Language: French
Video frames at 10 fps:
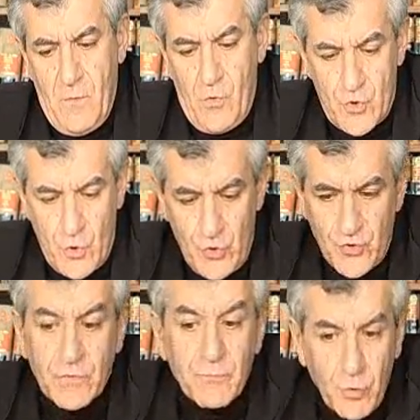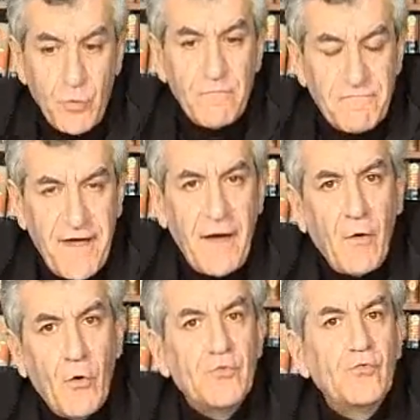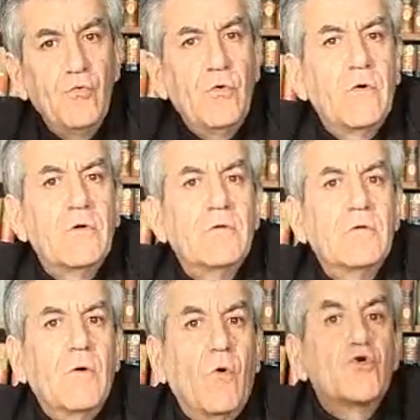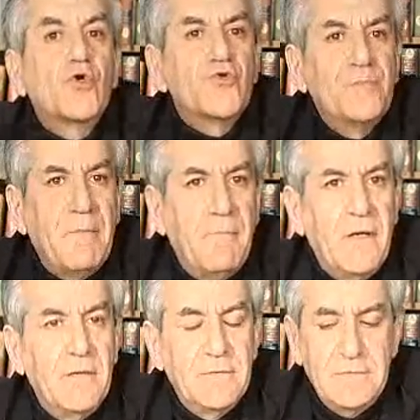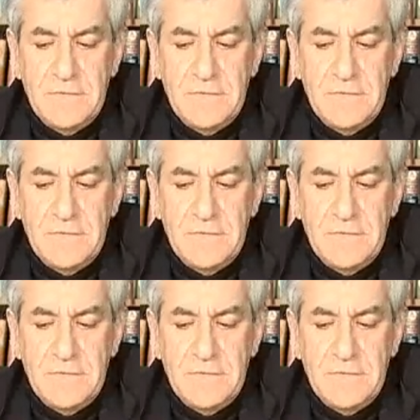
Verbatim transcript: aux choses, pour faire retour aux choses mêmes.